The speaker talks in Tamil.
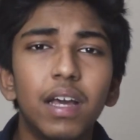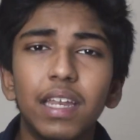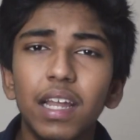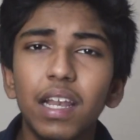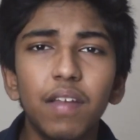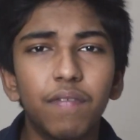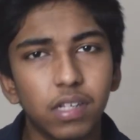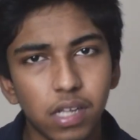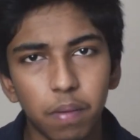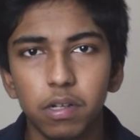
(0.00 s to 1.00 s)
ரியல் லைஃப்
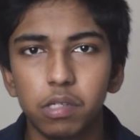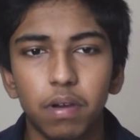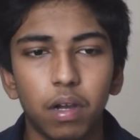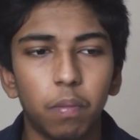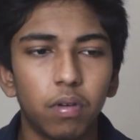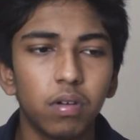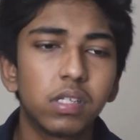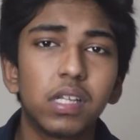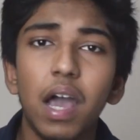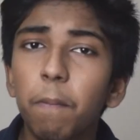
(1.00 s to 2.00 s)
எக்ஸாம்பிள்ஸ் பார்க்க போகிறோம்
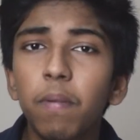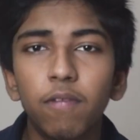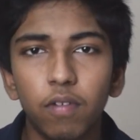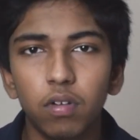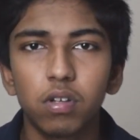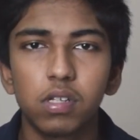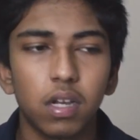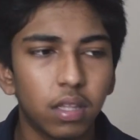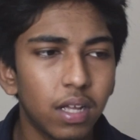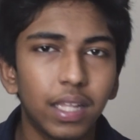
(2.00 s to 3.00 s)
சாம்பிள் ஃபோட்டோஸ்
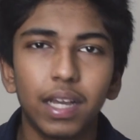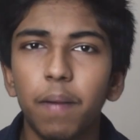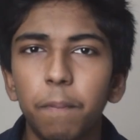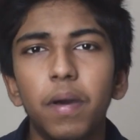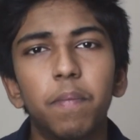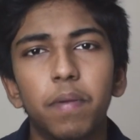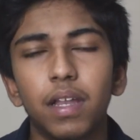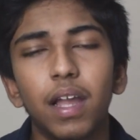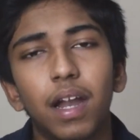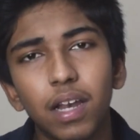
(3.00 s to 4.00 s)
எடுத்து அதை கம்பேர்
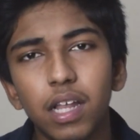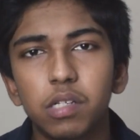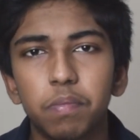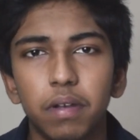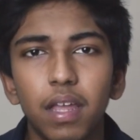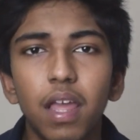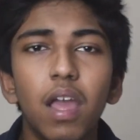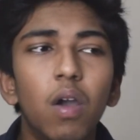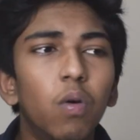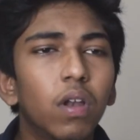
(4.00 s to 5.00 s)
பண்ணி அனலைஸ் பண்ணி
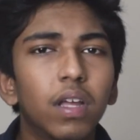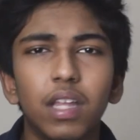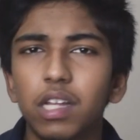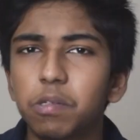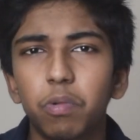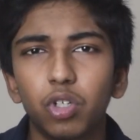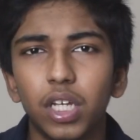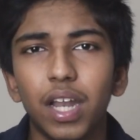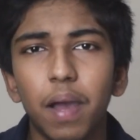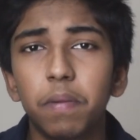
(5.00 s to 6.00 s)
உங்களுக்கு இந்த
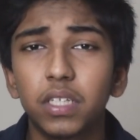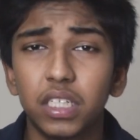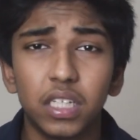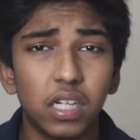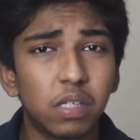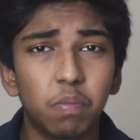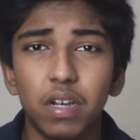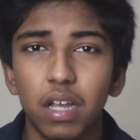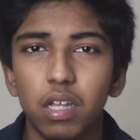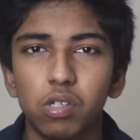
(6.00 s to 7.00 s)
எக்ஸ்போஜர் ஆப்பச்சர் ஷட்டர்
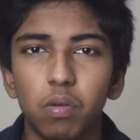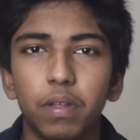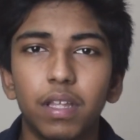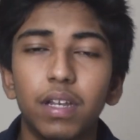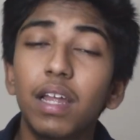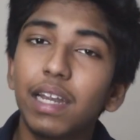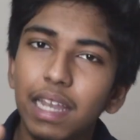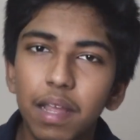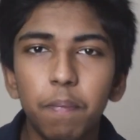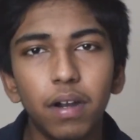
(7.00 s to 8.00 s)
ஸ்பீட் ஐஎஸ்ஓ பற்றின
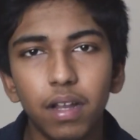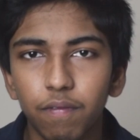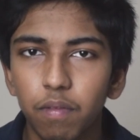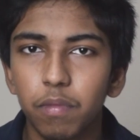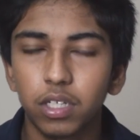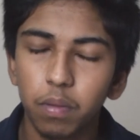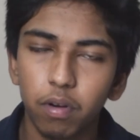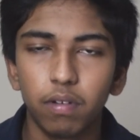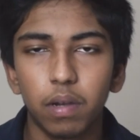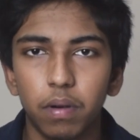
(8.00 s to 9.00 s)
டீப்பான இன்ஃபர்மேஷனை
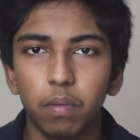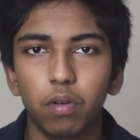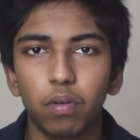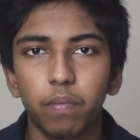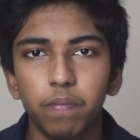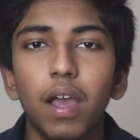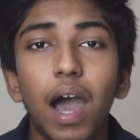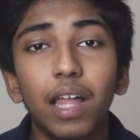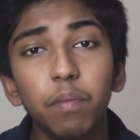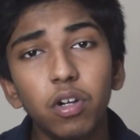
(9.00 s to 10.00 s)
ப்ரொவைட் பண்ண போகிறோம்
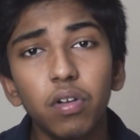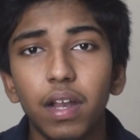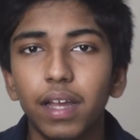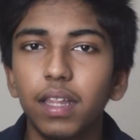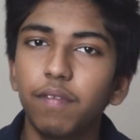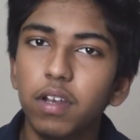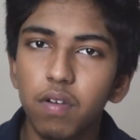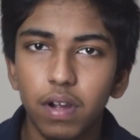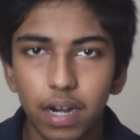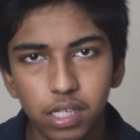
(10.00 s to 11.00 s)
அது மட்டும் இல்லைங்க இந்த
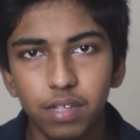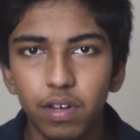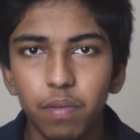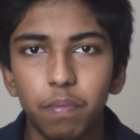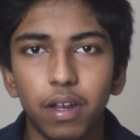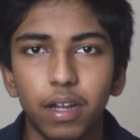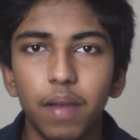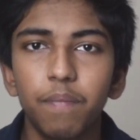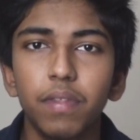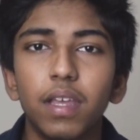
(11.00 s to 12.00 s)
வீடியோ கடைசி வரையும்
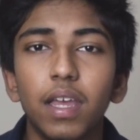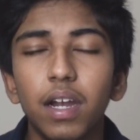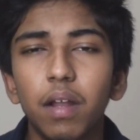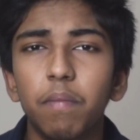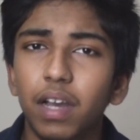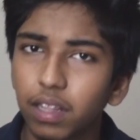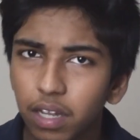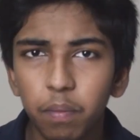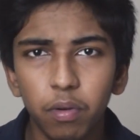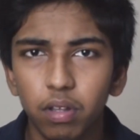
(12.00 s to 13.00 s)
பாருங்கள் ஏன்னா நம்ம
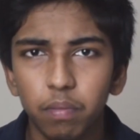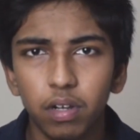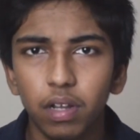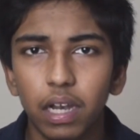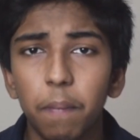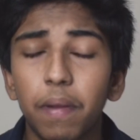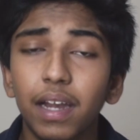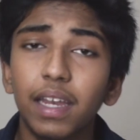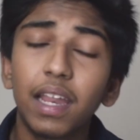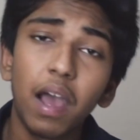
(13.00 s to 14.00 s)
கற்றுக்க போகிறது மட்டும் இல்லை
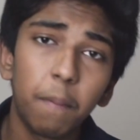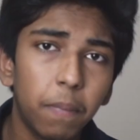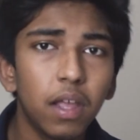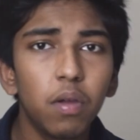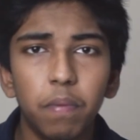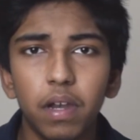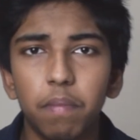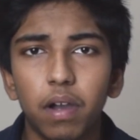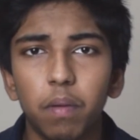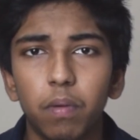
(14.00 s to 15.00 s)
ப்ராக்டிக்கலாக அப்ளையும் பண்ணி
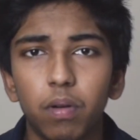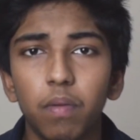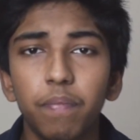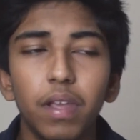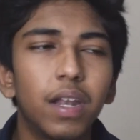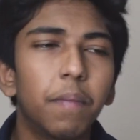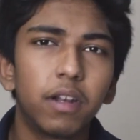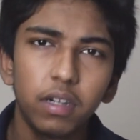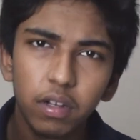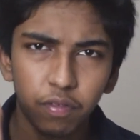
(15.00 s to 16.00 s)
பார்க்க போகிறோம்
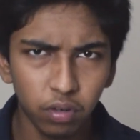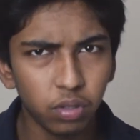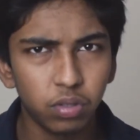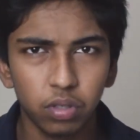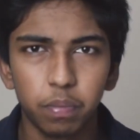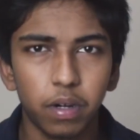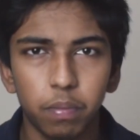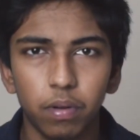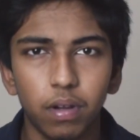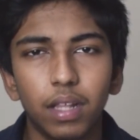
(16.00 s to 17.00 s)
நம்ம ரெண்டு ஃபோட்டோ ஷூட் பண்ண
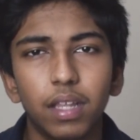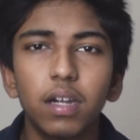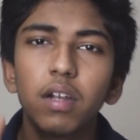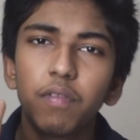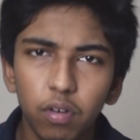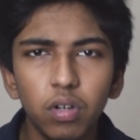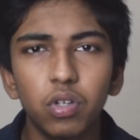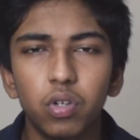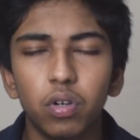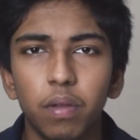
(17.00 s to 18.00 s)
போகிறோம் அந்த ரெண்டு ஃபோட்டோ
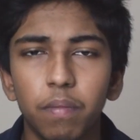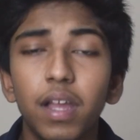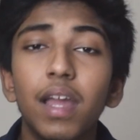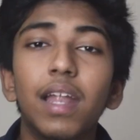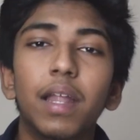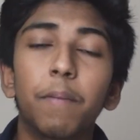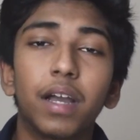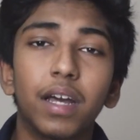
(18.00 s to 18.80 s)
ஷூட்டுமே நம்ம